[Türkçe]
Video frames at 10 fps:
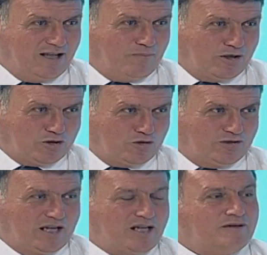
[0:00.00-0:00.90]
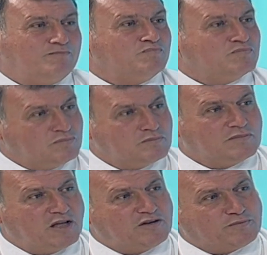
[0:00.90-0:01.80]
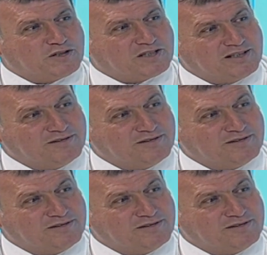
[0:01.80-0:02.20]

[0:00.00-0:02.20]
yapmak tabii zorundayız. Evet başkan.